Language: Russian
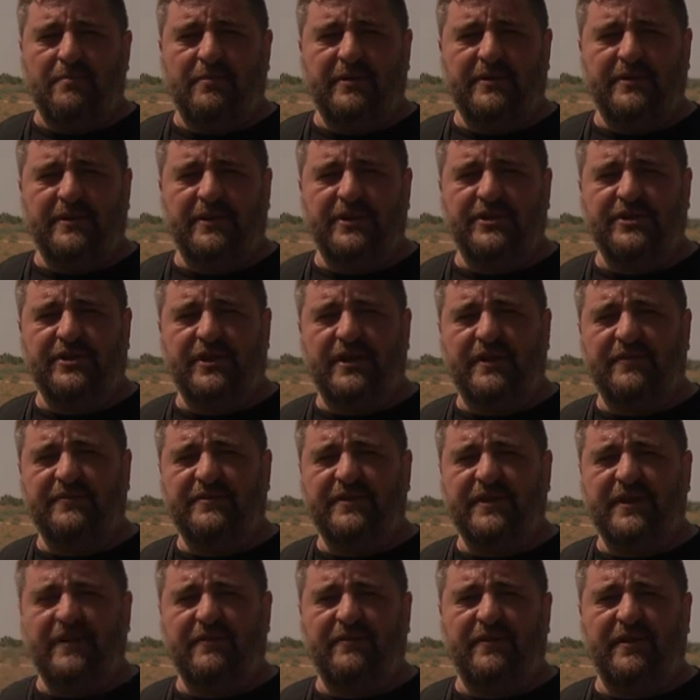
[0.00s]
Мы слышали
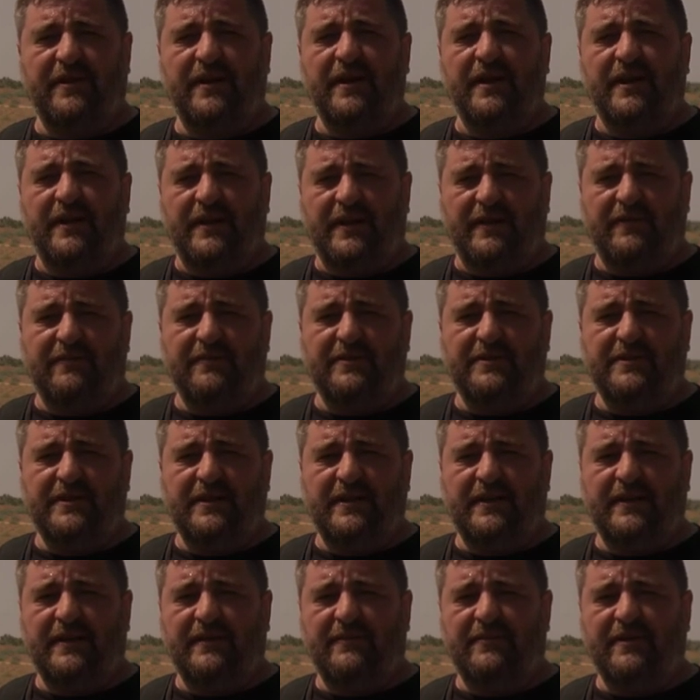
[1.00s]
взрывы и
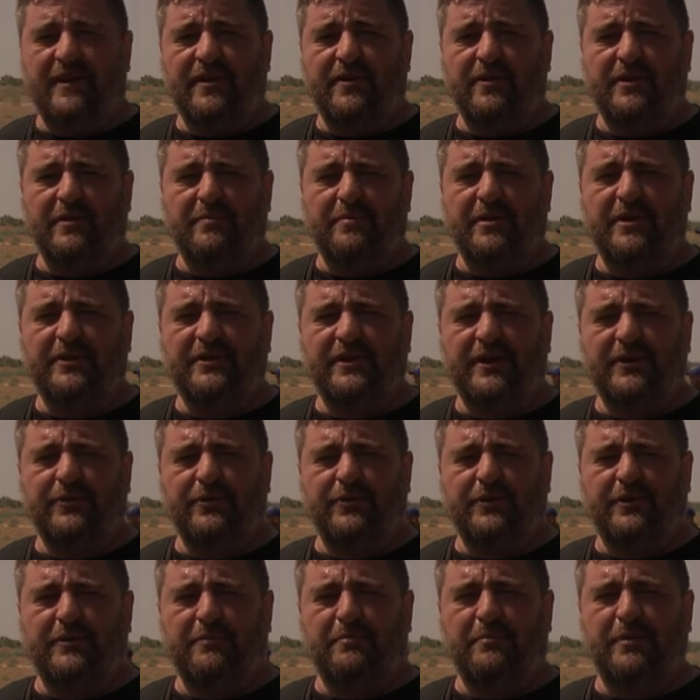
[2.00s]
видели и в районе
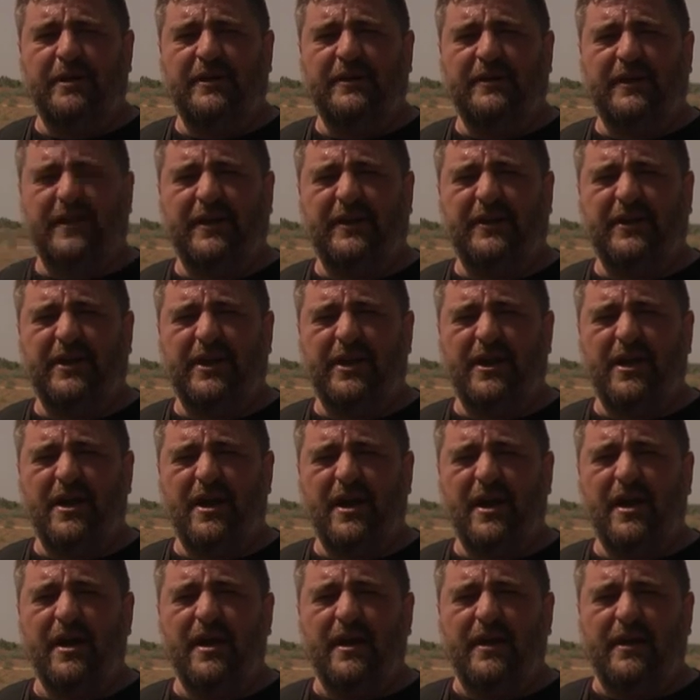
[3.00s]
Бейт-Ханунда,
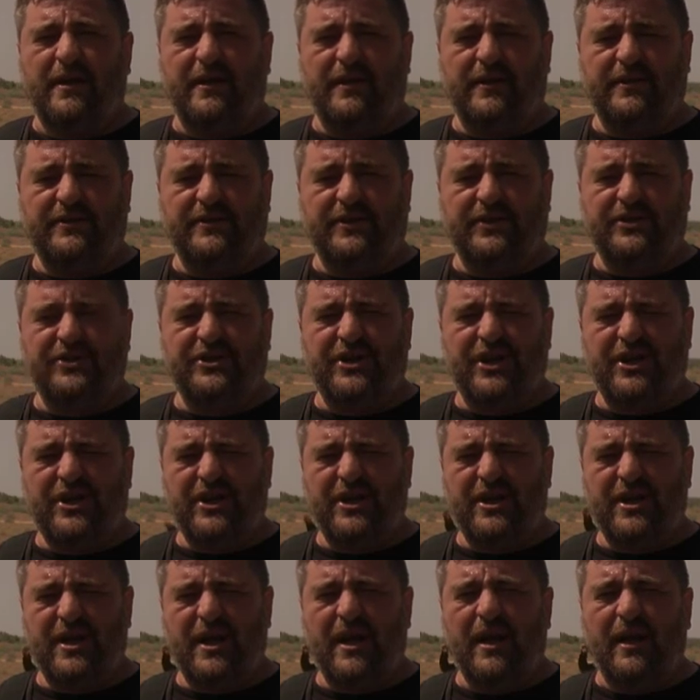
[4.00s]
Бейт-Лакия и
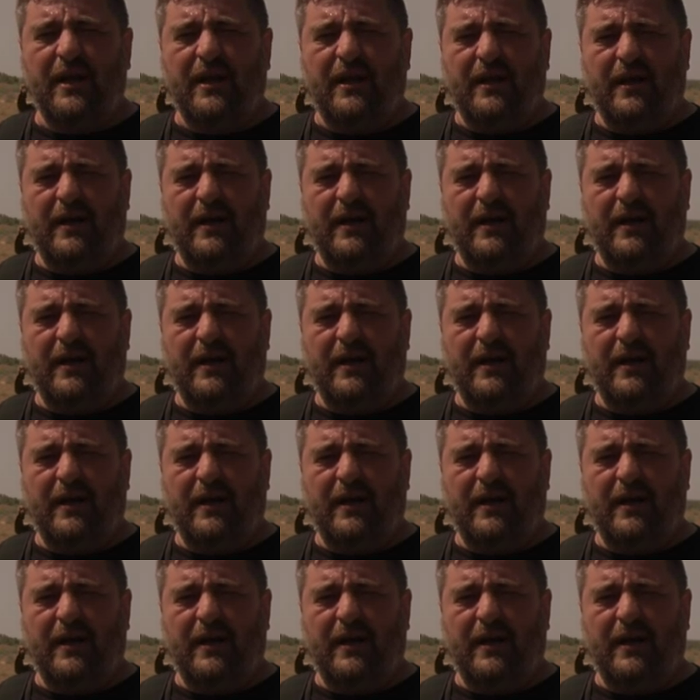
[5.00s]
Саджаия.